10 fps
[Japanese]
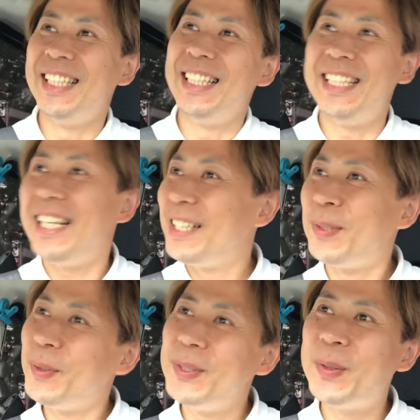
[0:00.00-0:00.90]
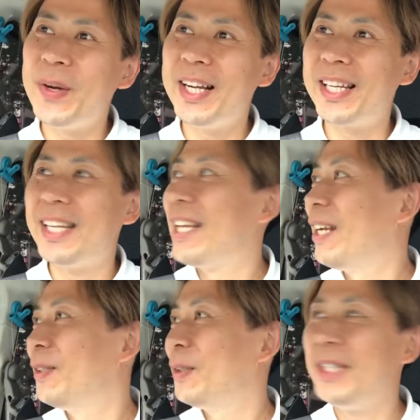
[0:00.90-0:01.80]
いやー、そういう声が聞ける
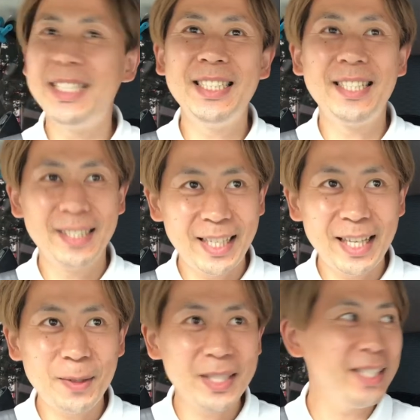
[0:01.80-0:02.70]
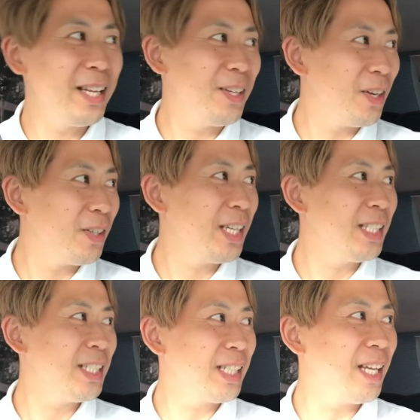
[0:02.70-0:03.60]
と嬉しいですね。楽しんでるよ、ひ
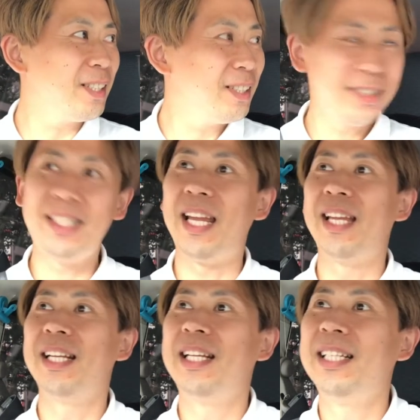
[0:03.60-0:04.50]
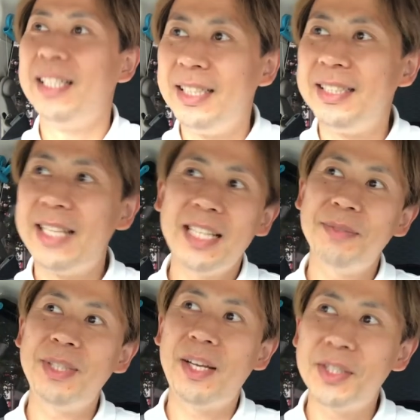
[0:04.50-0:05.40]
しげるって、大丈
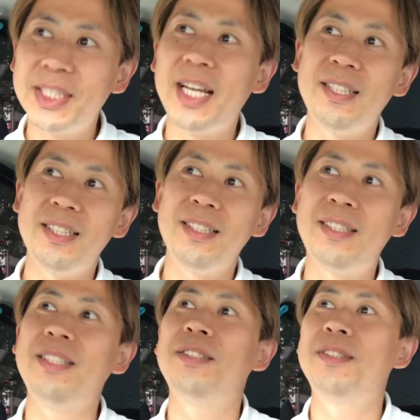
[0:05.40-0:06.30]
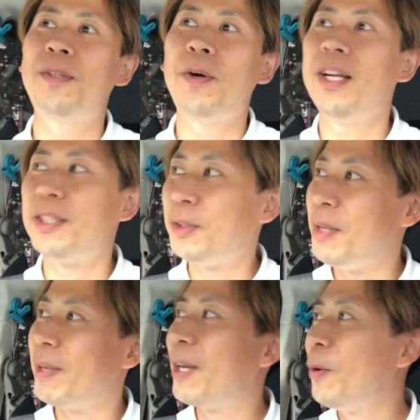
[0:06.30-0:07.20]
夫だよしげるっていう声がちょっと
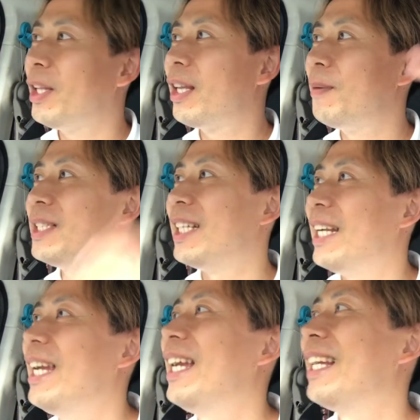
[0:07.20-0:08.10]
今聞こえてきましたね。